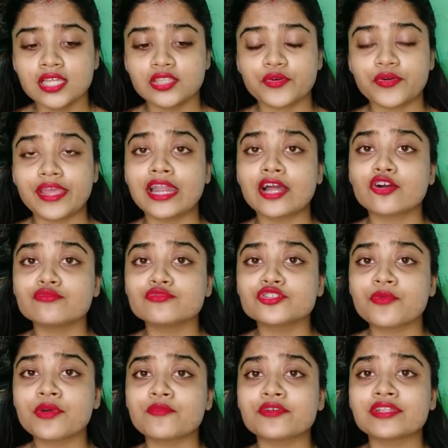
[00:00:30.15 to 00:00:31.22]
তো এরকম
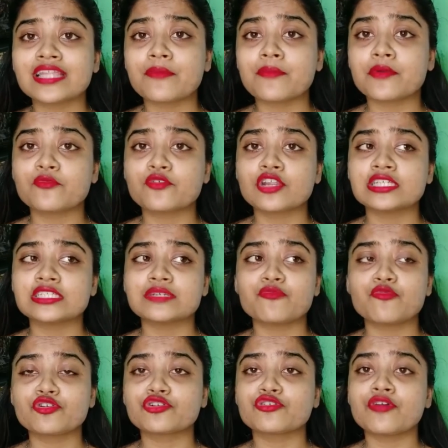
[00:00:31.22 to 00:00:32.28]
সময়ের মধ্যে আমার মনে হয় যে
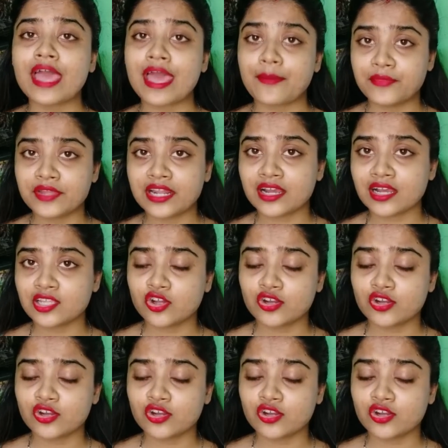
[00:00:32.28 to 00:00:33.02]
মনকে হ্যাপি রাখা